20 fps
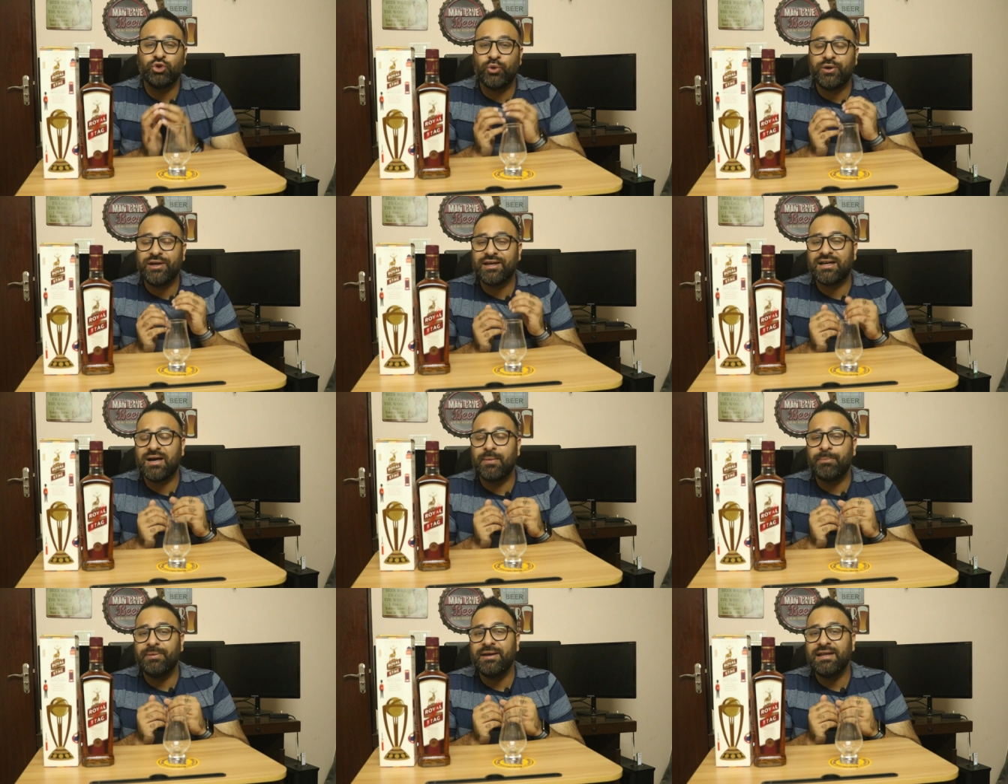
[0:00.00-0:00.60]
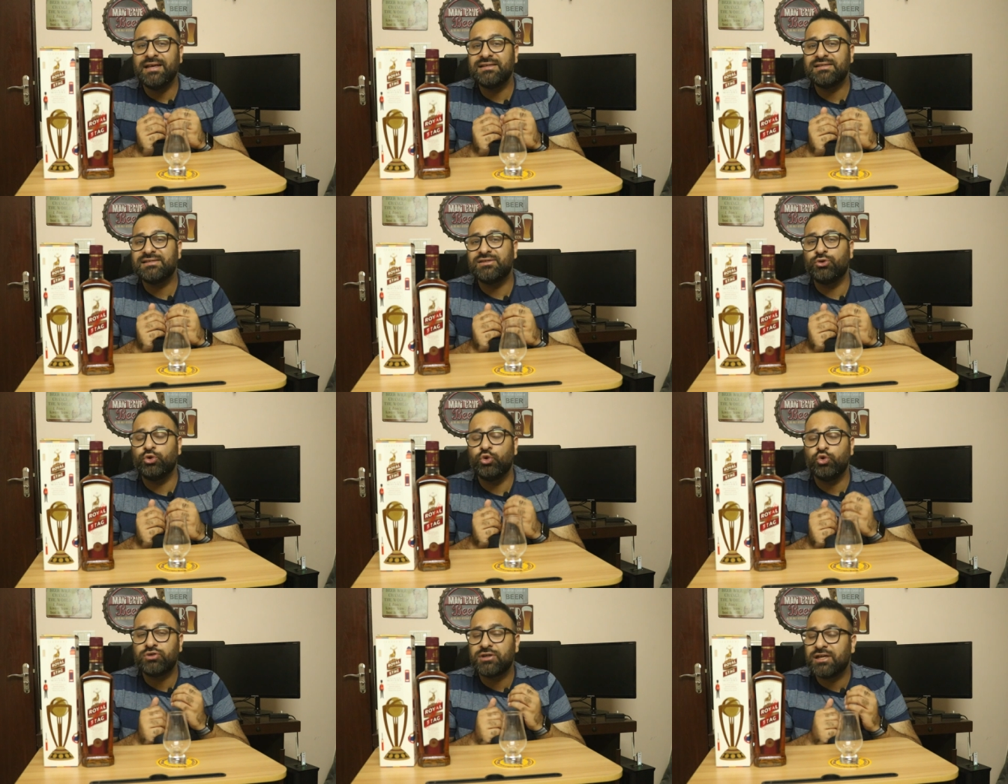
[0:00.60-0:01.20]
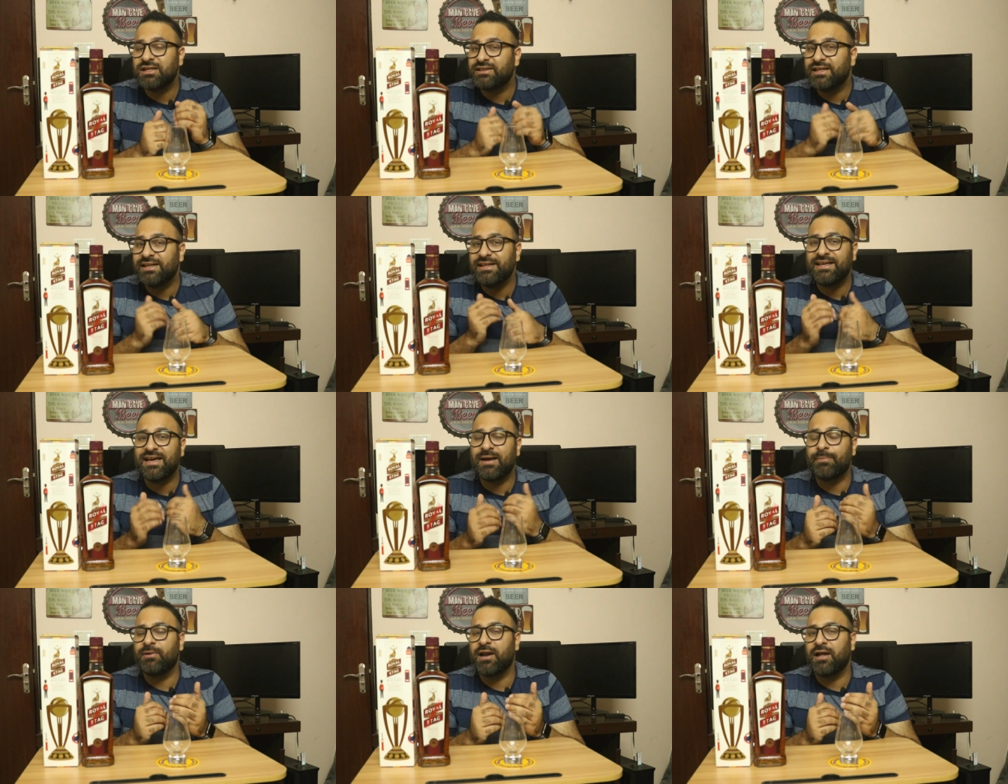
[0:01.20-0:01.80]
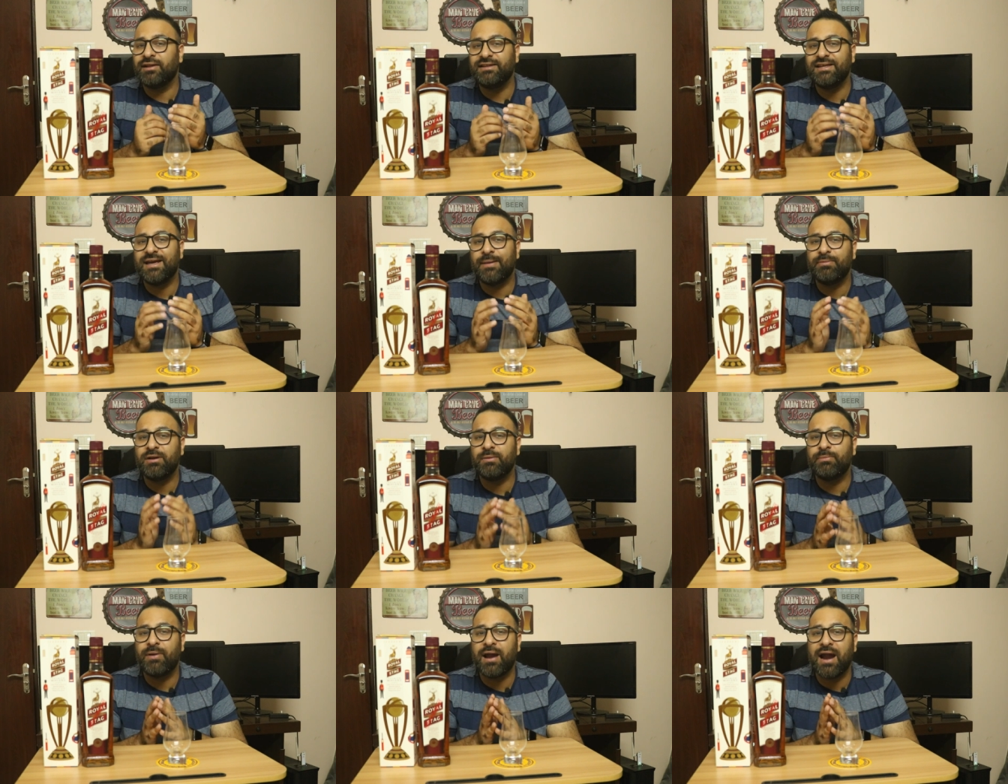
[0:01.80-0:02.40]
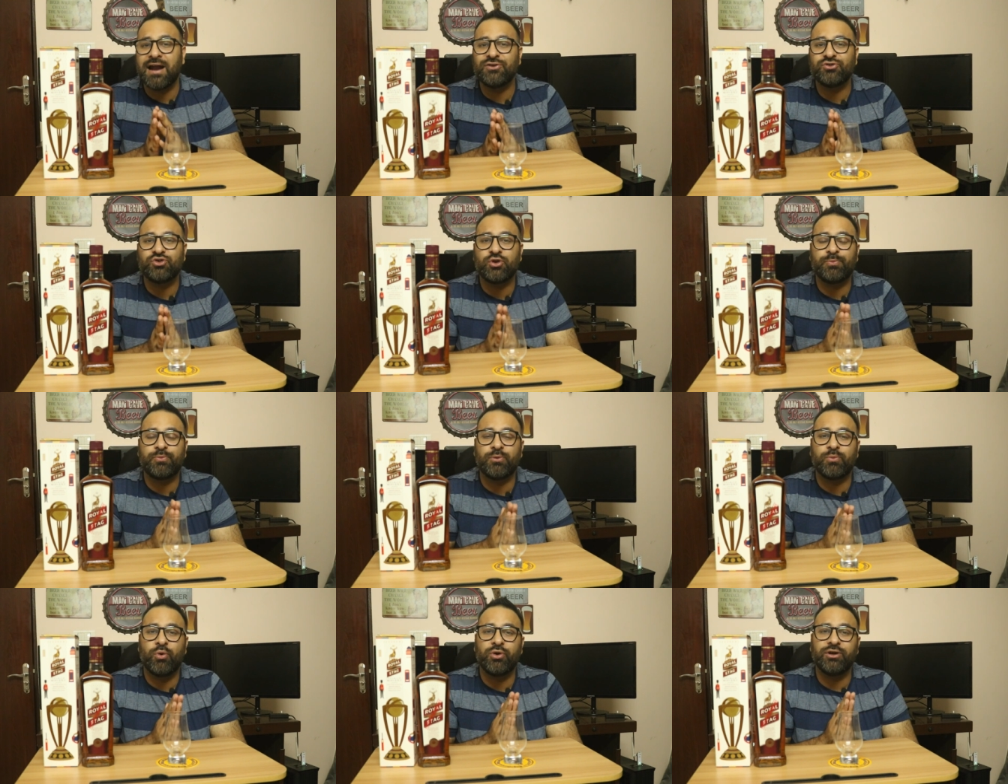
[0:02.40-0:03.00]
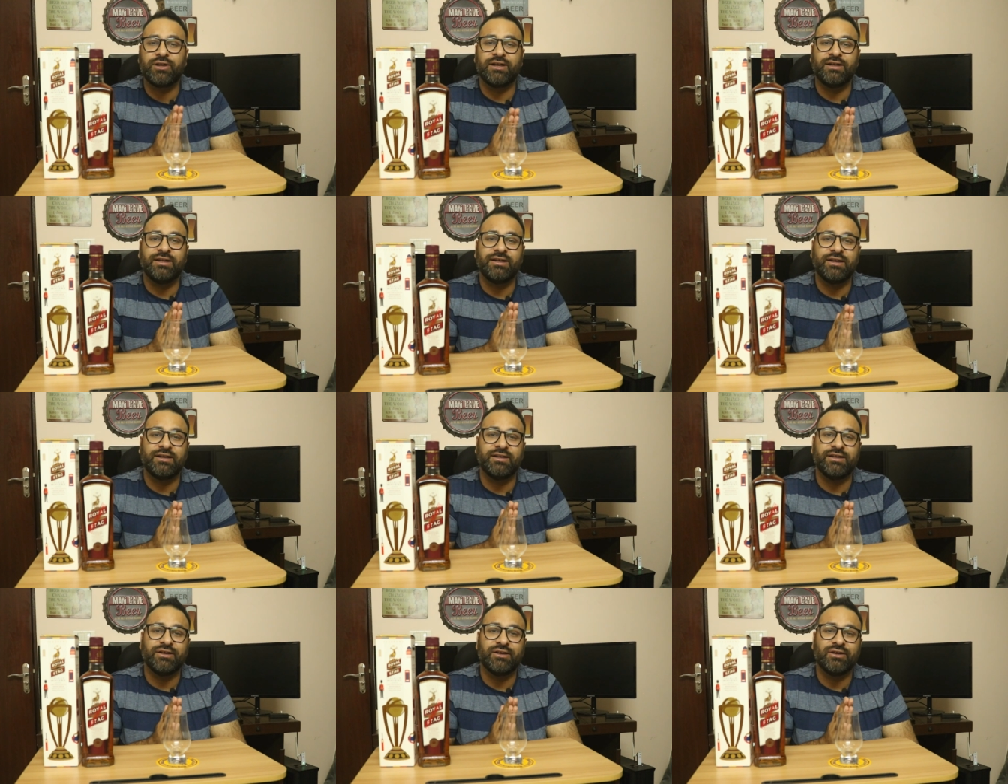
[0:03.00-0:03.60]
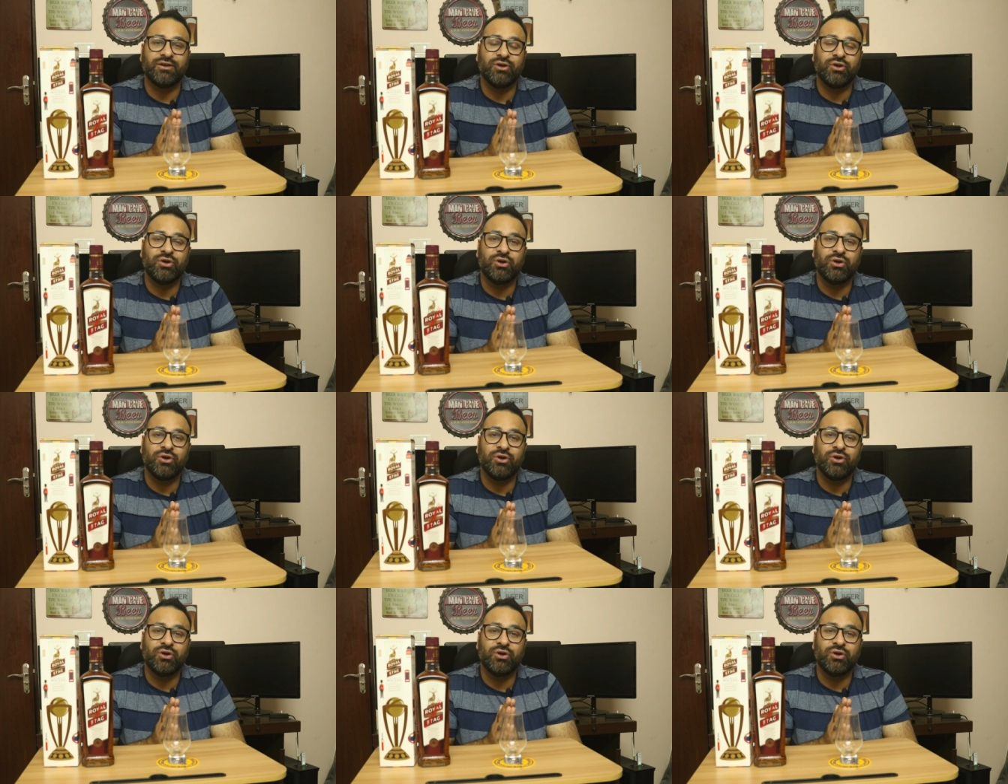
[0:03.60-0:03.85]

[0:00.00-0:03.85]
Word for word: तो ये कंपनीज दूसरे तरीके अपनाती हैं अपने ब्रांड्स को प्रमोट करने के लिए